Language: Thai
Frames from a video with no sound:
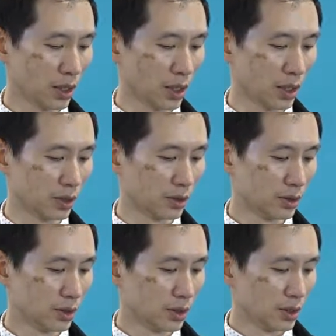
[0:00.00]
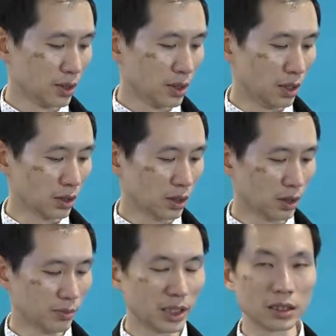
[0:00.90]
นะฮะแล้วก็
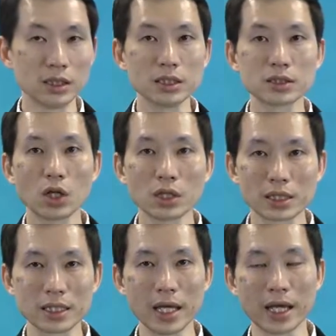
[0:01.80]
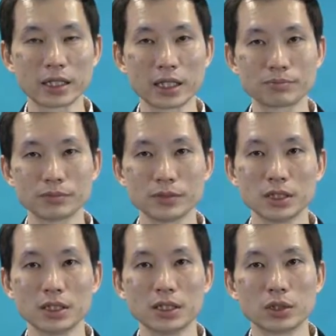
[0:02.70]
มาถึงเรื่องช่องสัญญาณครับ
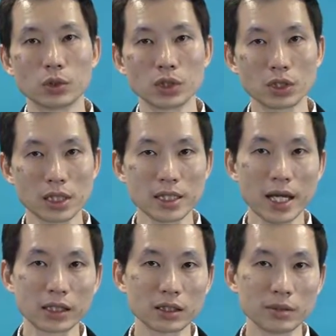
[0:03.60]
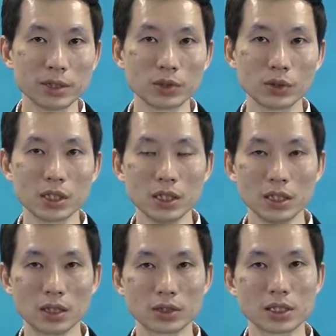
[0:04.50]
ตัวช่องสัญญาณก็จะเป็นตัวที่
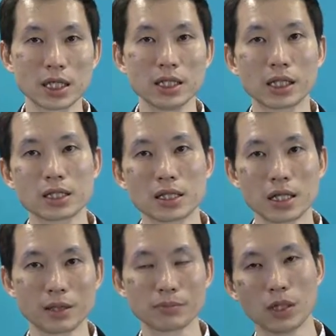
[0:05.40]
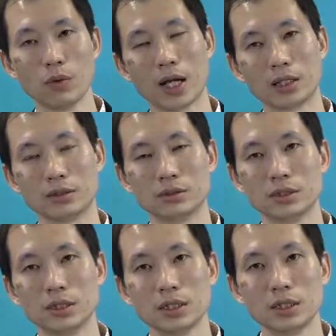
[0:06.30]
เราจะใช้ในการเซตอัพระหว่าง
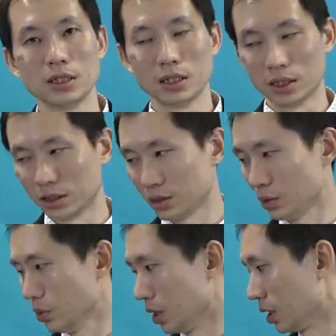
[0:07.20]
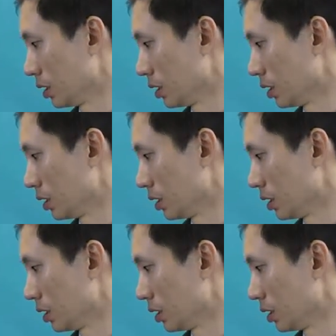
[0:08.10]
ตัว